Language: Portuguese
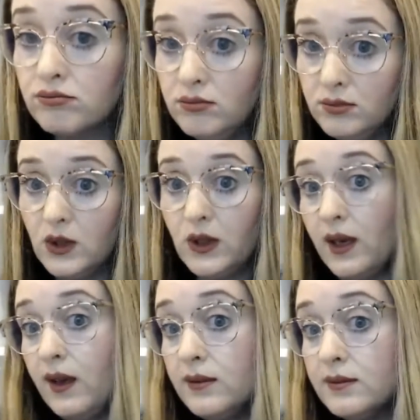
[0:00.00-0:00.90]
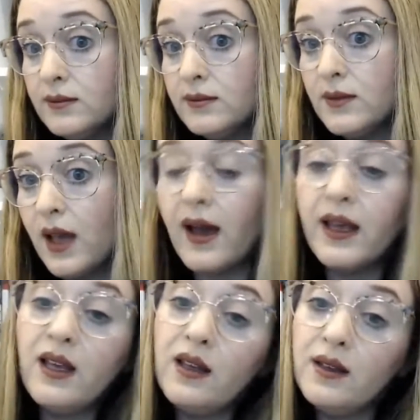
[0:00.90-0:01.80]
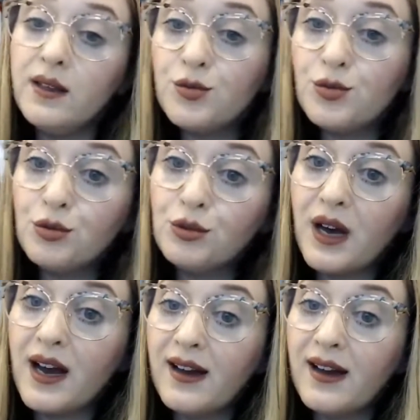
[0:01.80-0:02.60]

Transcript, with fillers: ok? Aí isso,